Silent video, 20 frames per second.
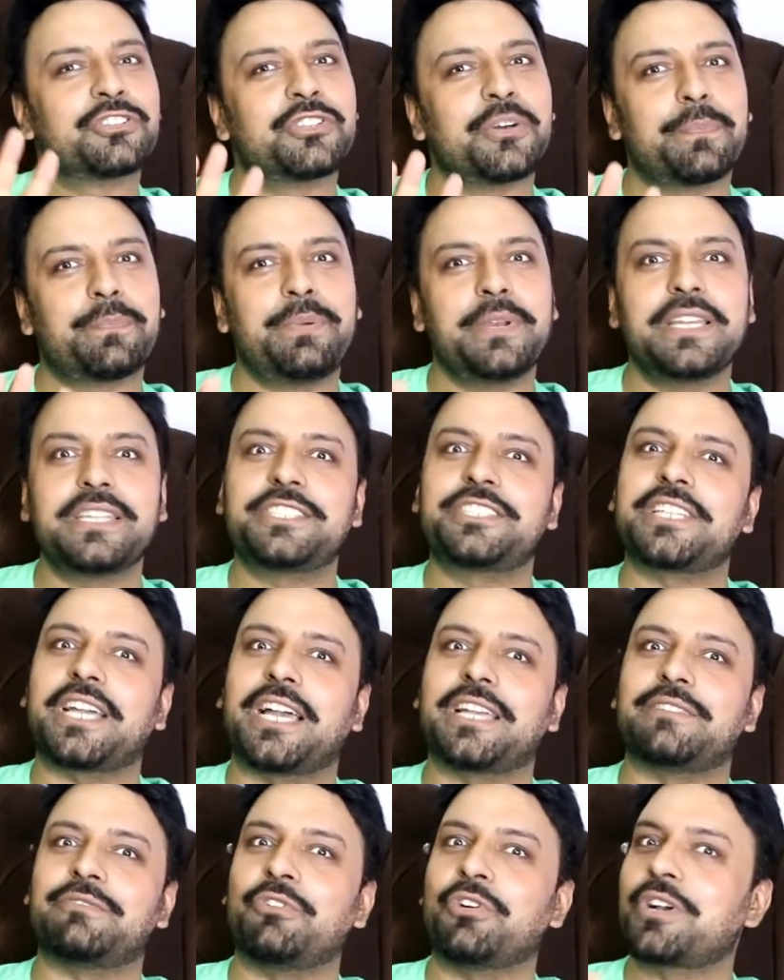तो फिर
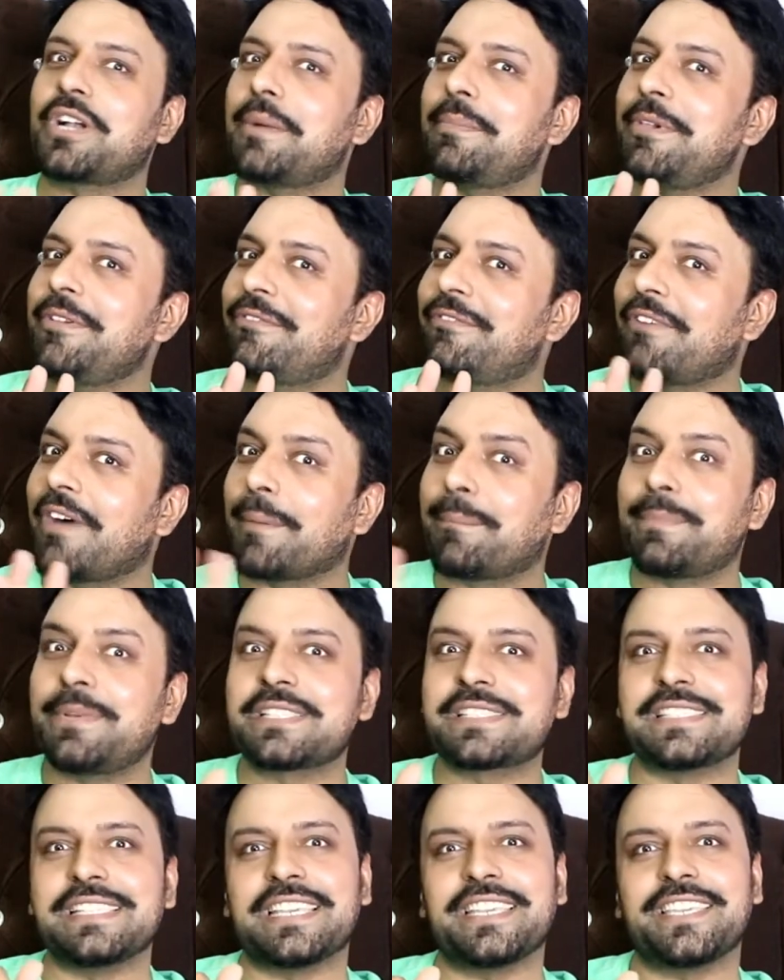शायद वो कभी
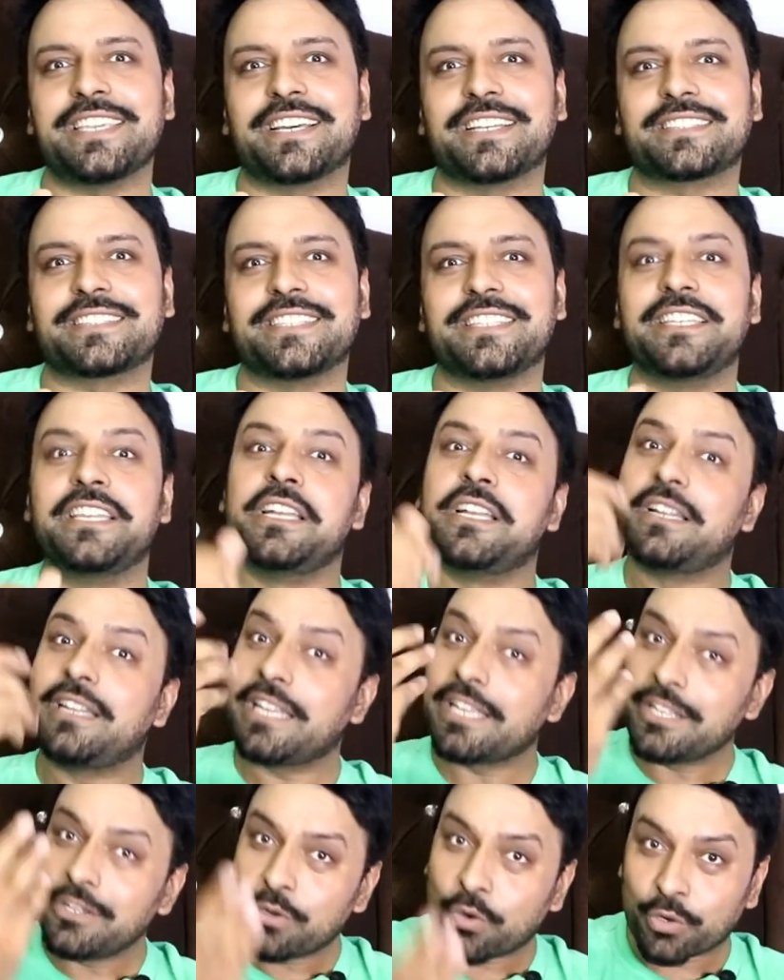वापस नहीं आती
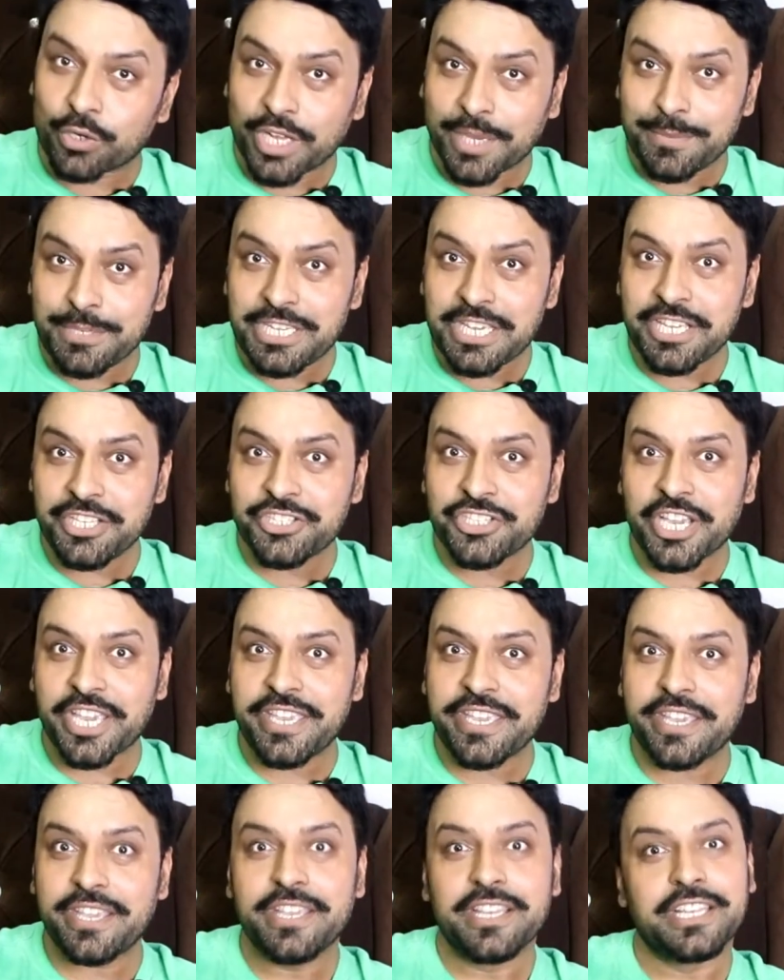लेकिन होना भी यही
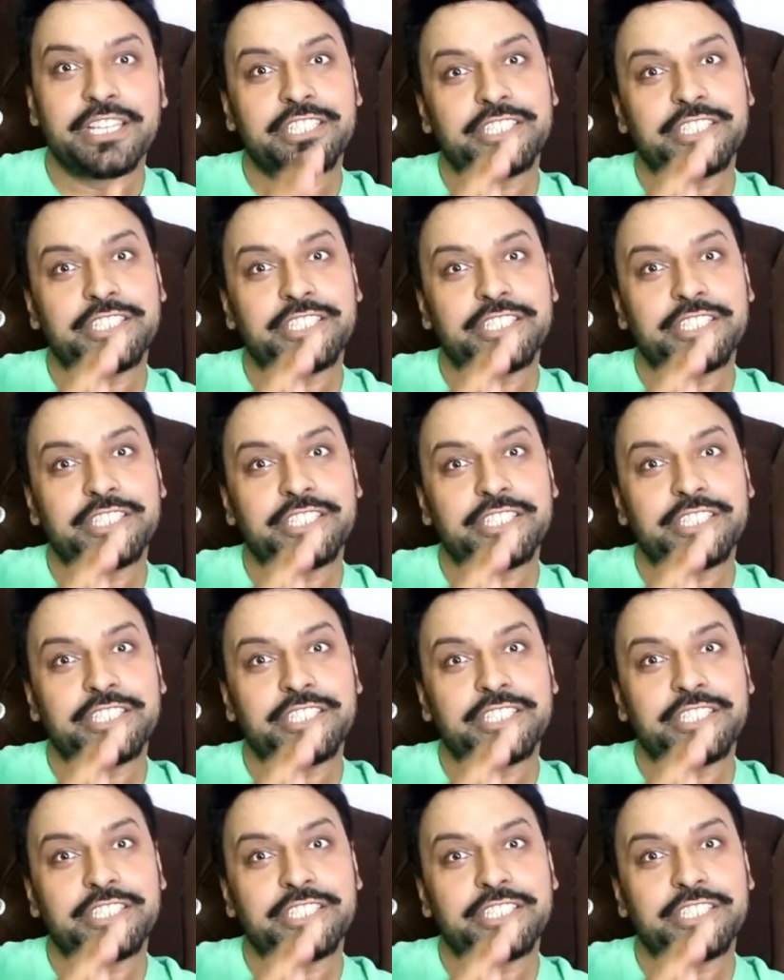चाहिए